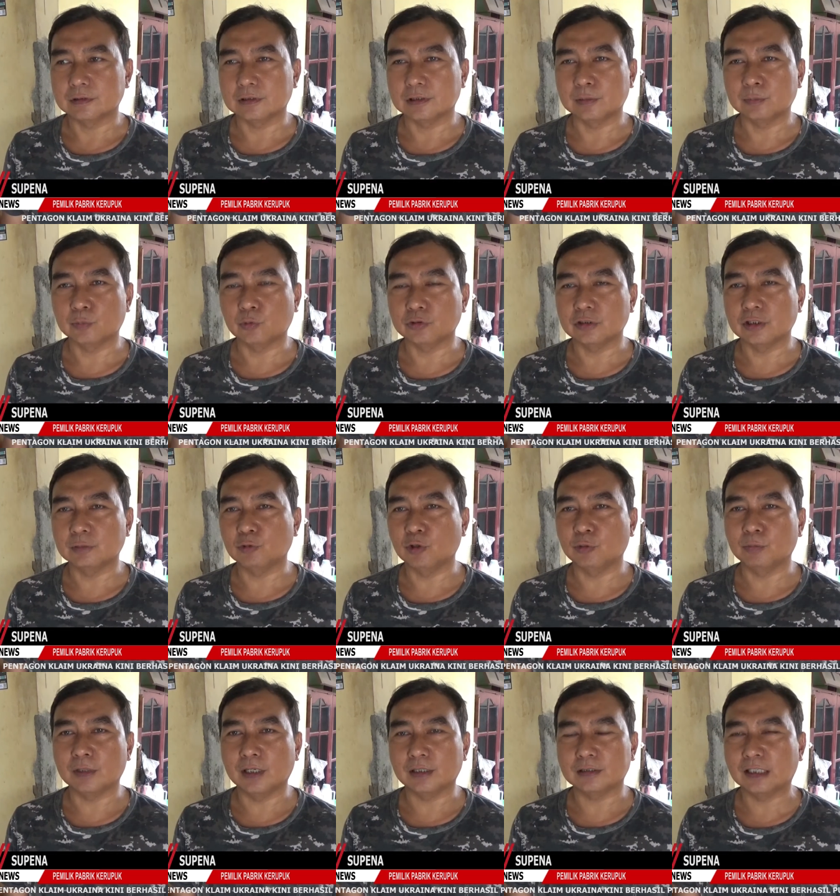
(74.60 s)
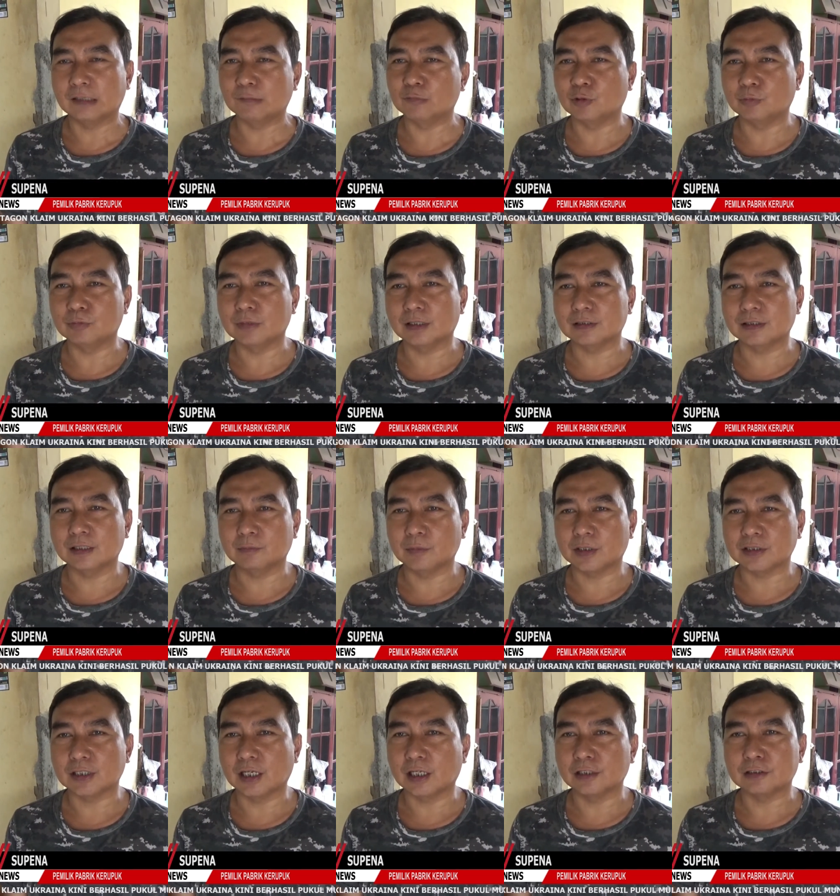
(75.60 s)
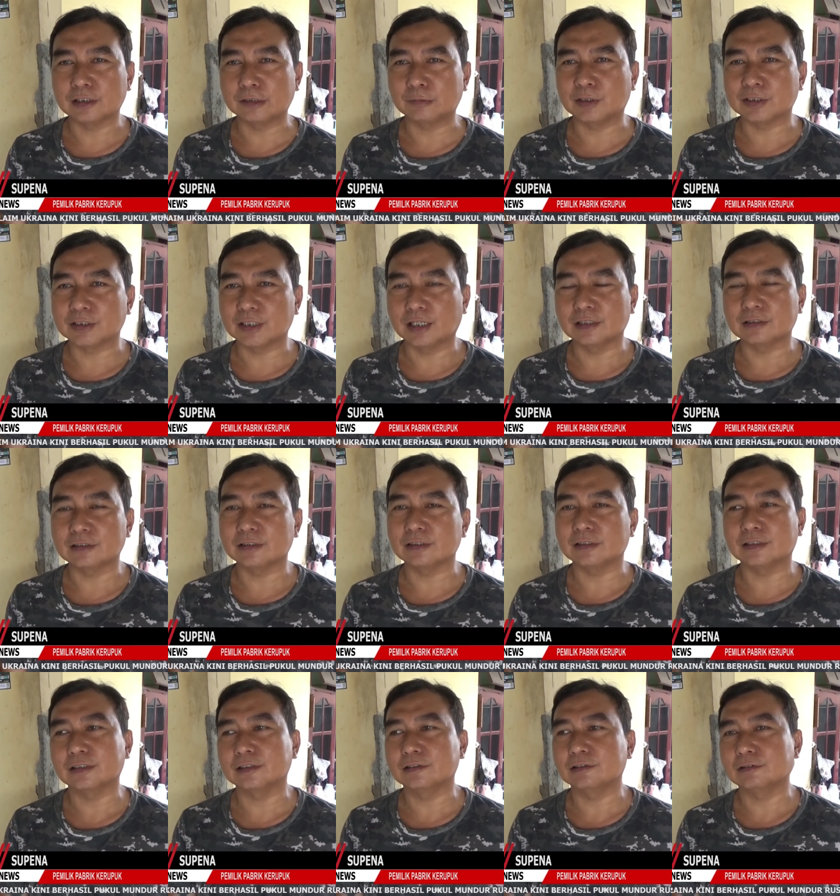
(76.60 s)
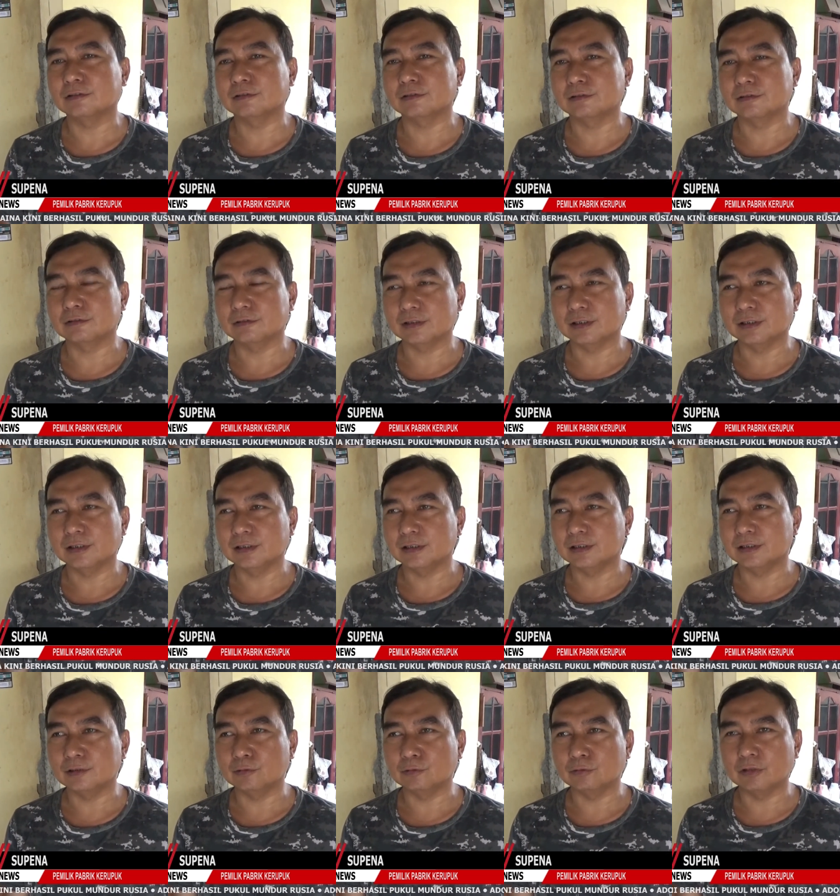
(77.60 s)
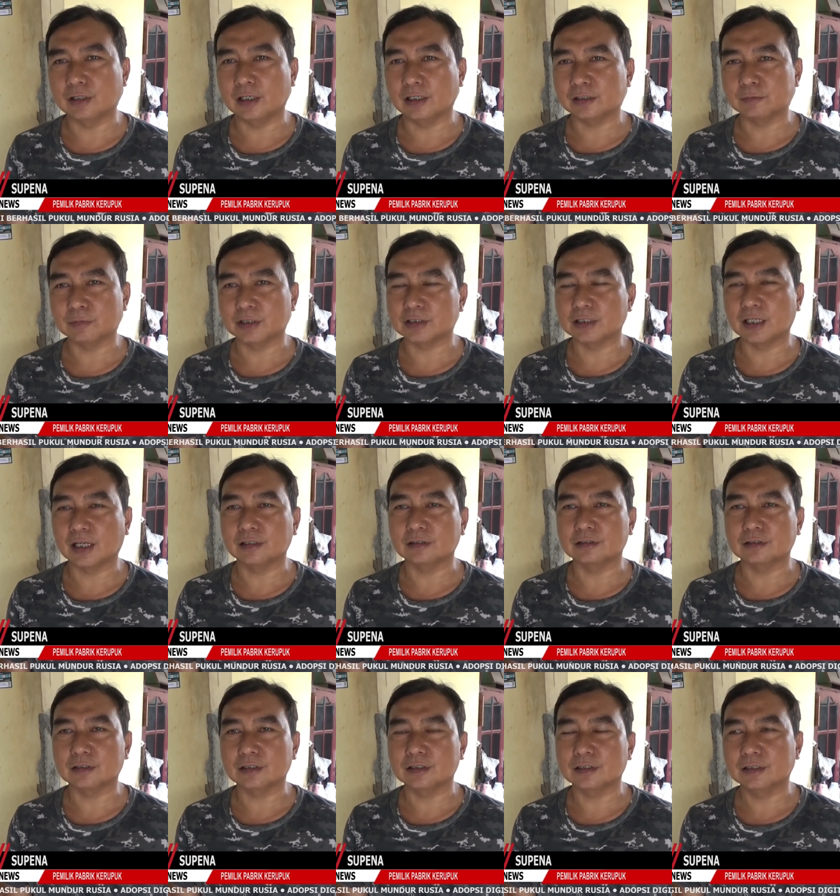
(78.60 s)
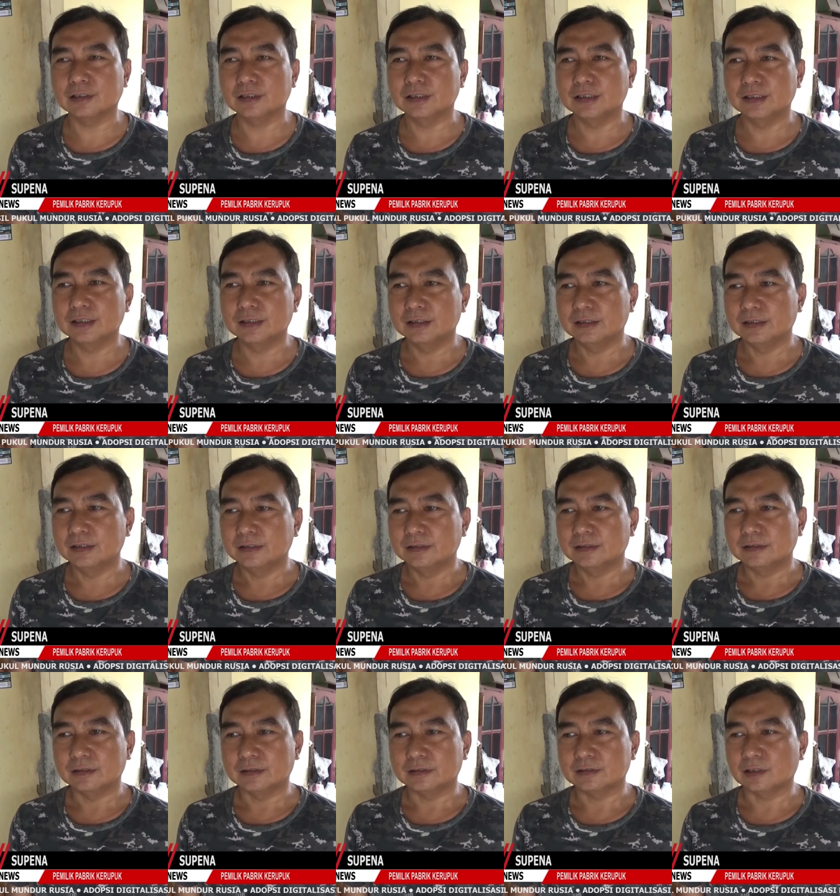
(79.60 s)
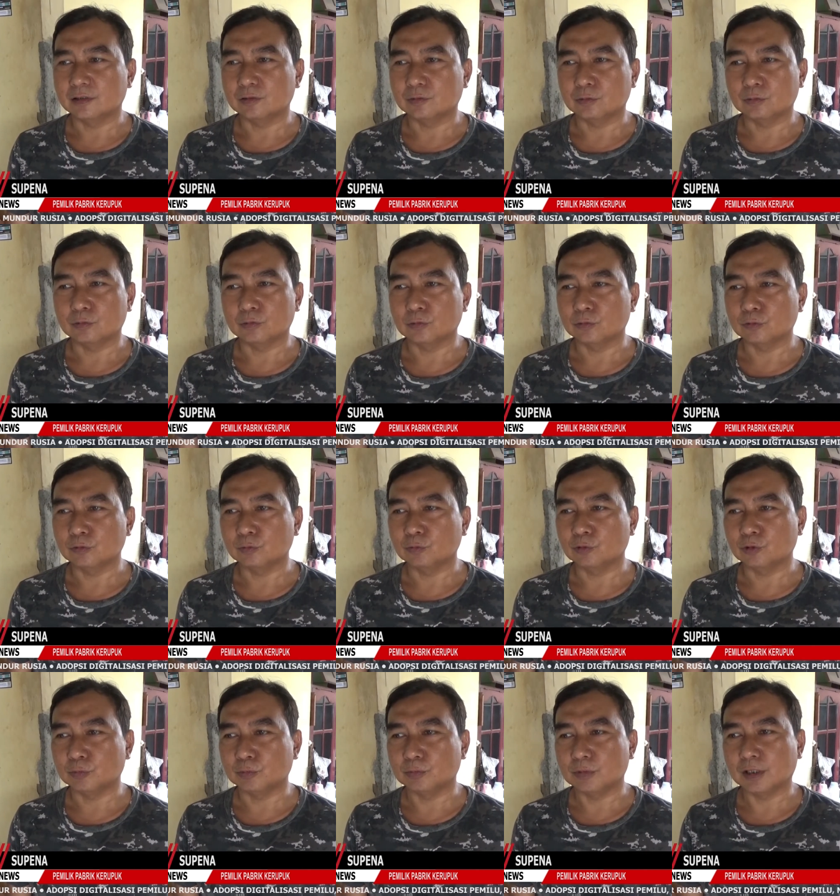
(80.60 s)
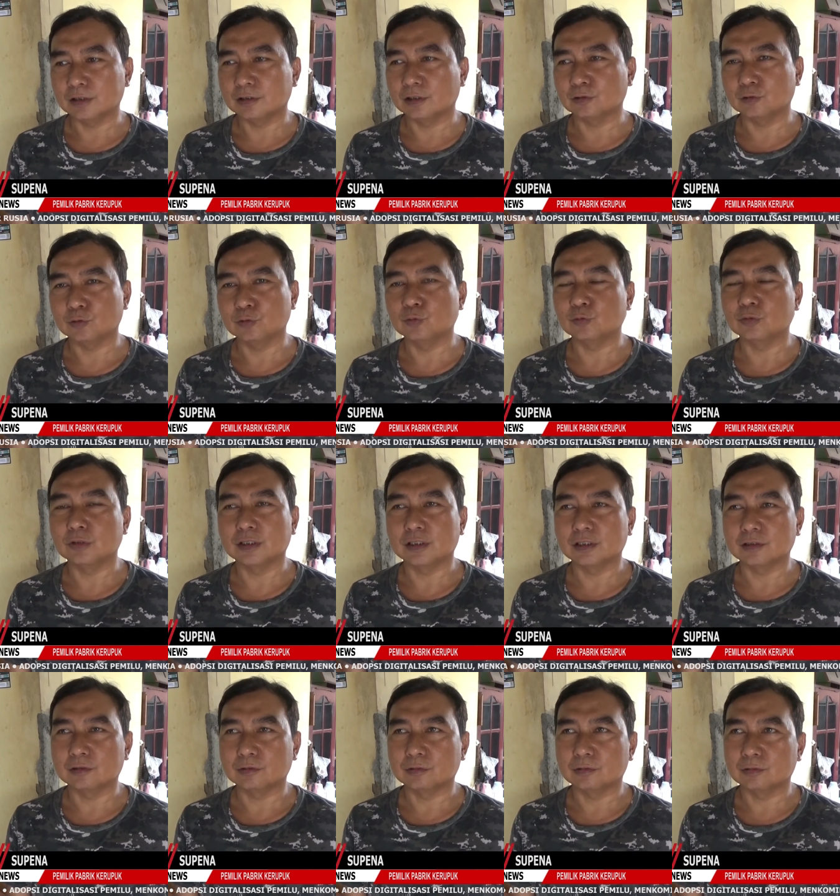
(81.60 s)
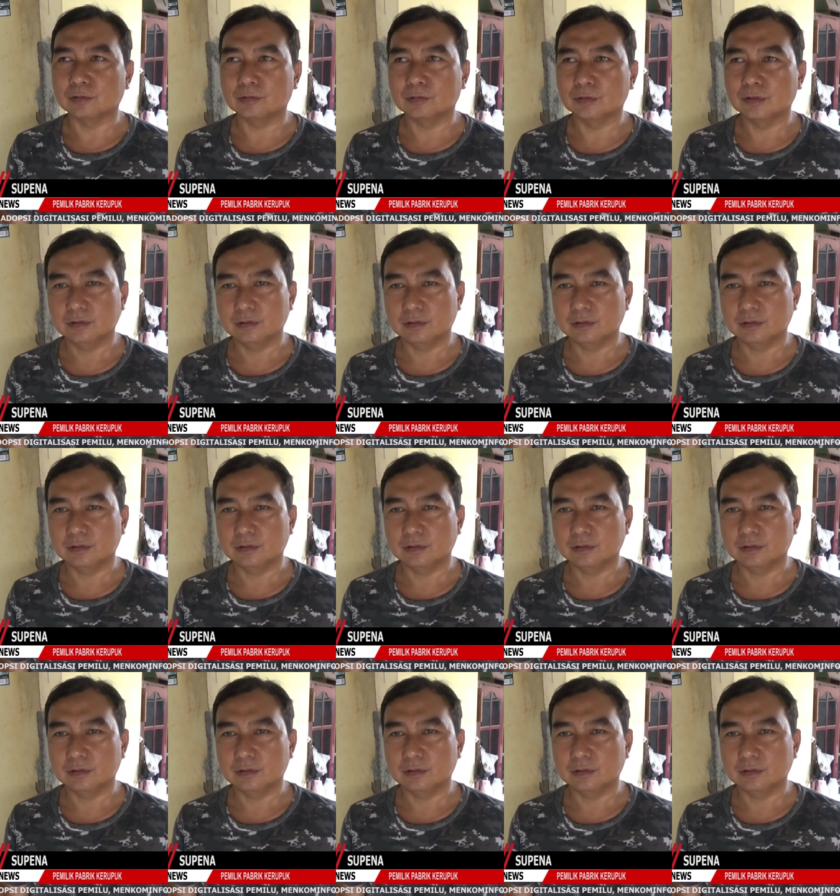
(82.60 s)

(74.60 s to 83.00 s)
ya infonya belum datang belum datang masih antri masih antri gitu jadi di gudangnya masih antri dan saya tunggu-tunggu belum datang juga gitu.